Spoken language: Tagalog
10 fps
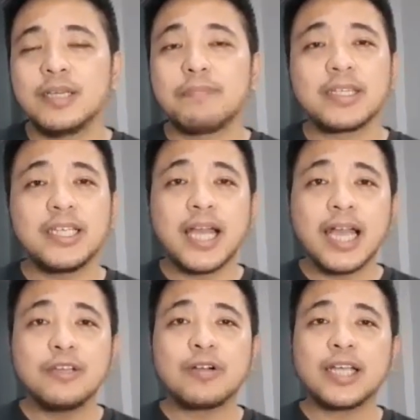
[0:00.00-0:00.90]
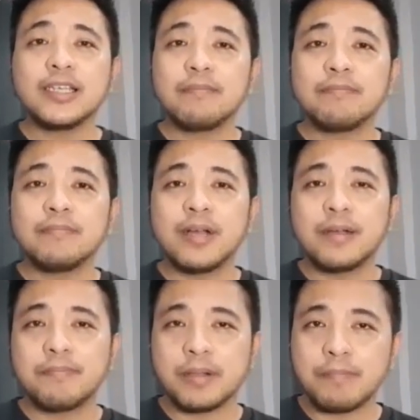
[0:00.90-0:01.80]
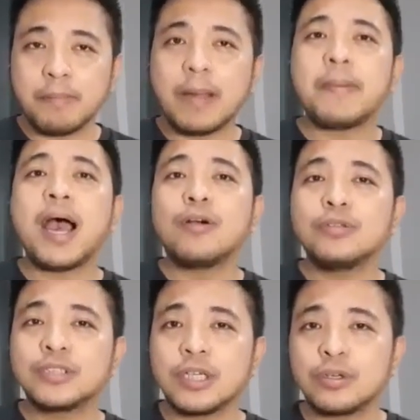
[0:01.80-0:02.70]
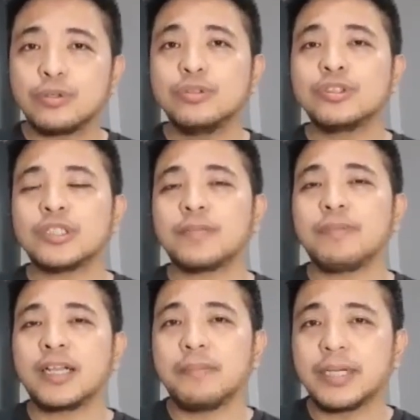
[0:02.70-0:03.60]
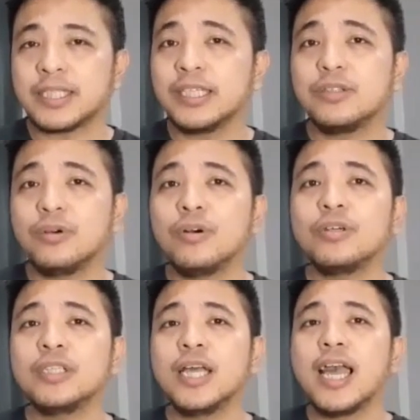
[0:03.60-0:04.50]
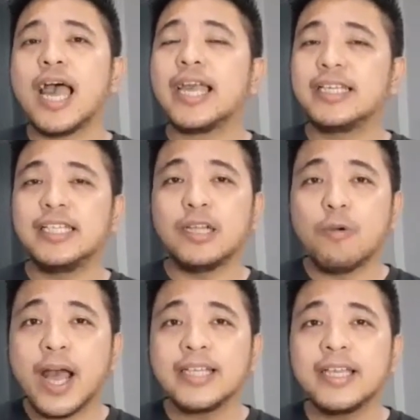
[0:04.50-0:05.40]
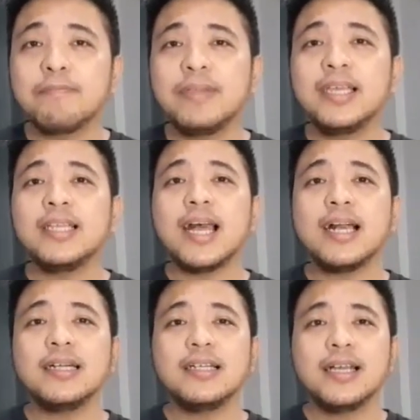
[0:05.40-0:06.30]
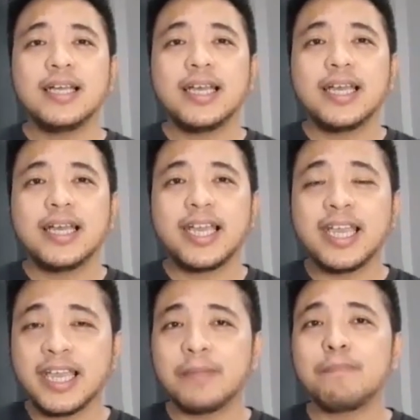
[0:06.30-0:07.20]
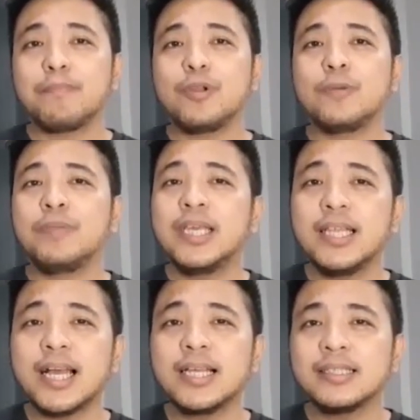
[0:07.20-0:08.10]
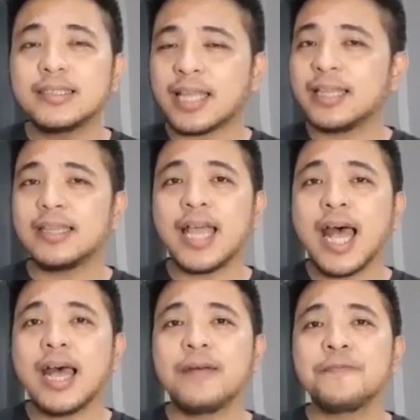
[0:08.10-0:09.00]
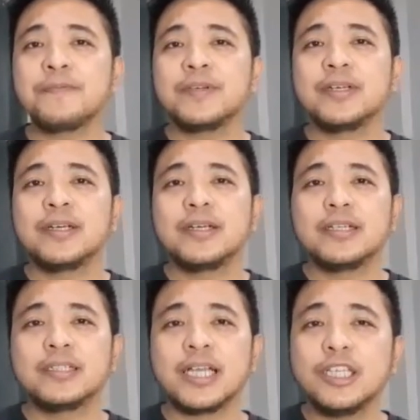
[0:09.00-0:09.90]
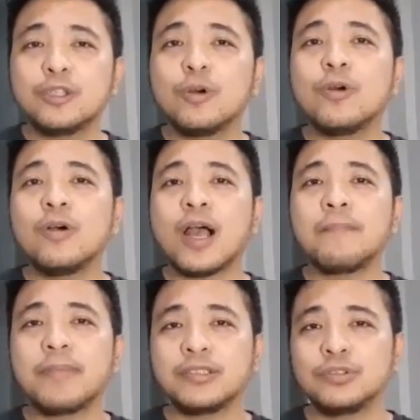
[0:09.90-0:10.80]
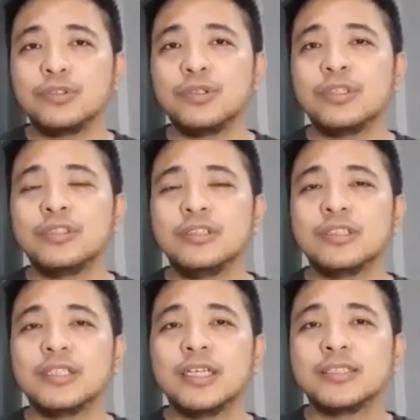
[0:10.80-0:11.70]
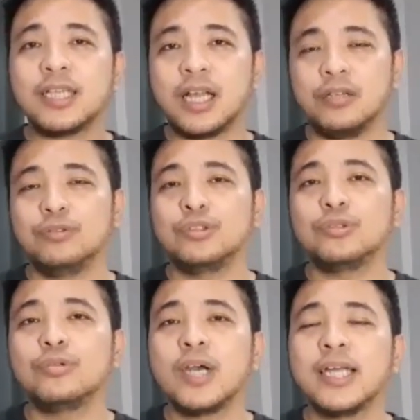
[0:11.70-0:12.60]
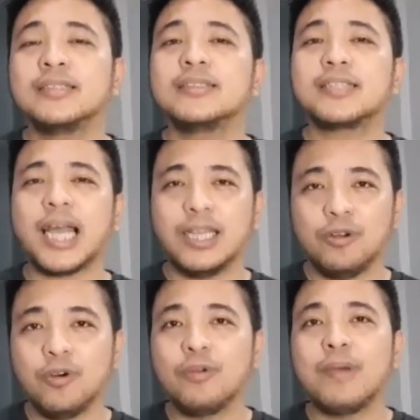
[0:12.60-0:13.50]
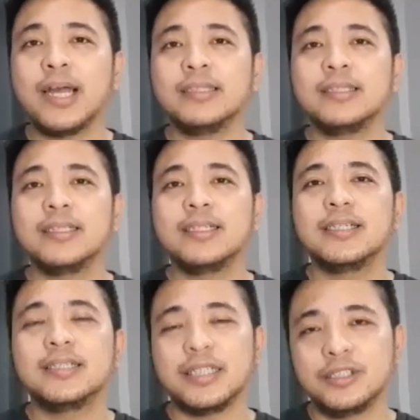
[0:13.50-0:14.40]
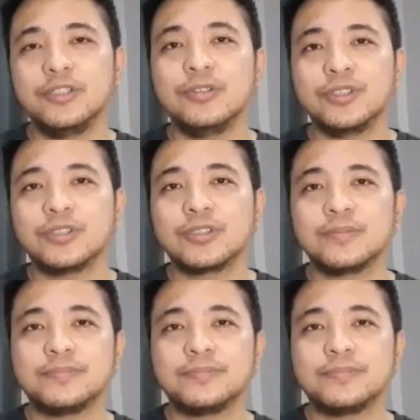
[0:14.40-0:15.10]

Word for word: Pati nga yung kanyang pagpapapako sa krus at pagkamatay doon ay ginawa niya bilang ehemplo, bilang tanda. Ganito ang pagsunod sa kagustuhan, sa kalooban ng Diyos.